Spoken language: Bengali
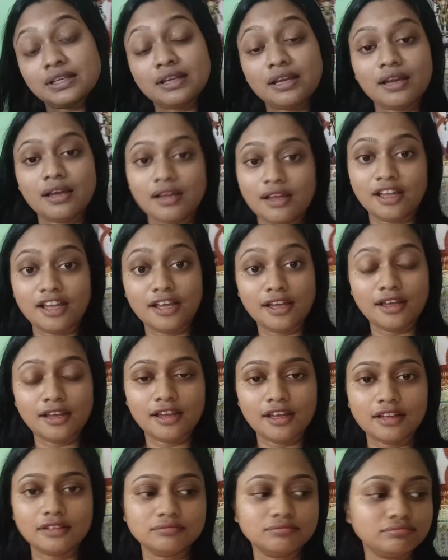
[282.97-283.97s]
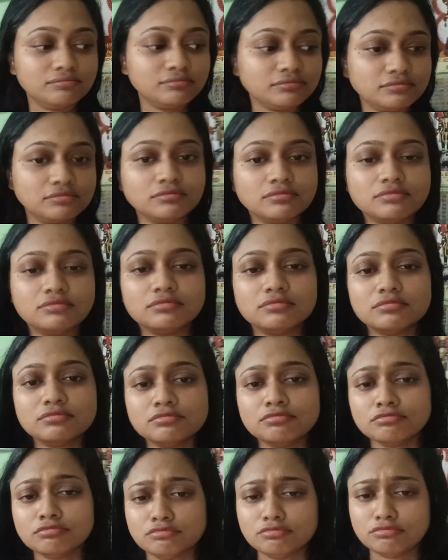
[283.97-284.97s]
ইচ্ছা ছিল আর একটু ভিজবো কিন্তু
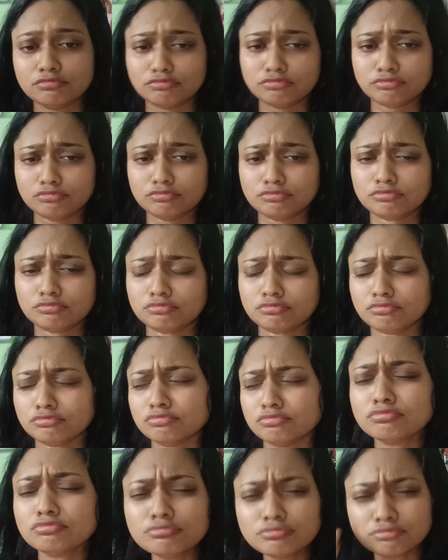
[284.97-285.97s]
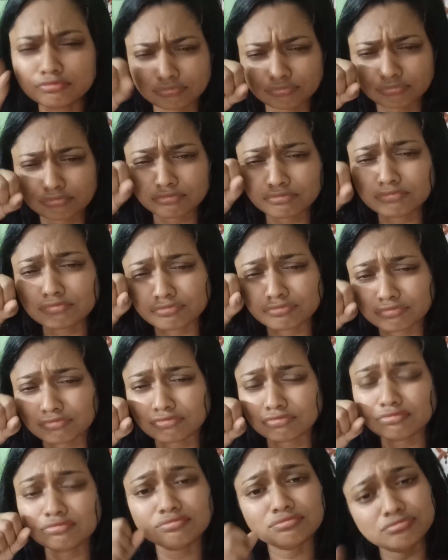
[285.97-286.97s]
ওই যে আমার কপালে নেই
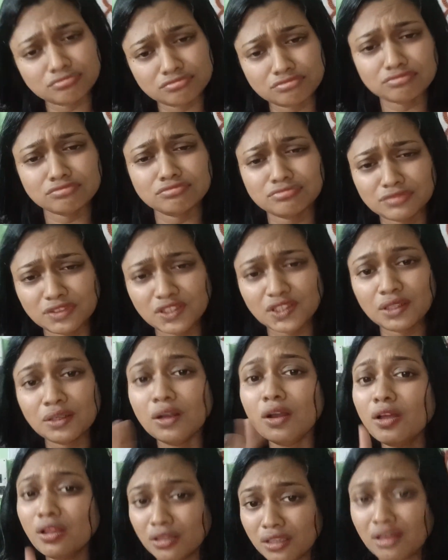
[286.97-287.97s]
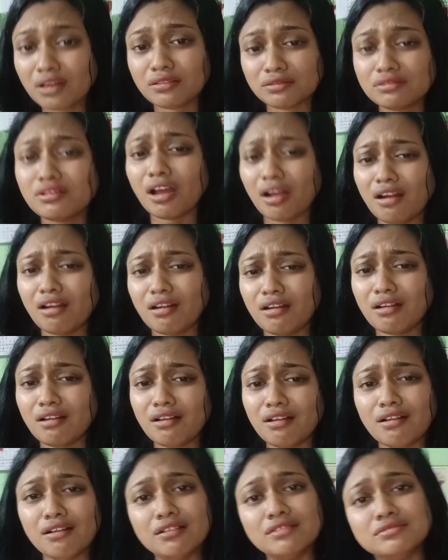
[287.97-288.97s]
তাই আর কি কান্না পাচ্ছে বন্ধুরা চলো
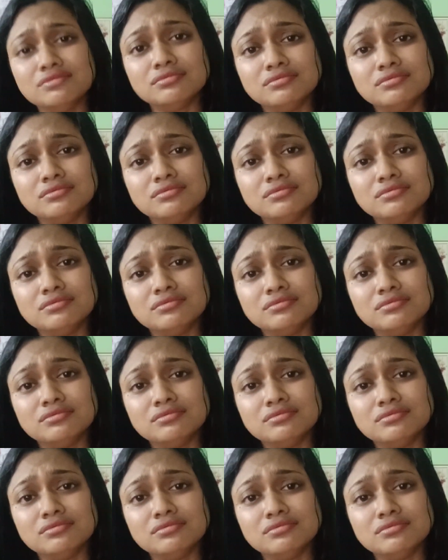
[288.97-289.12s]
দেখো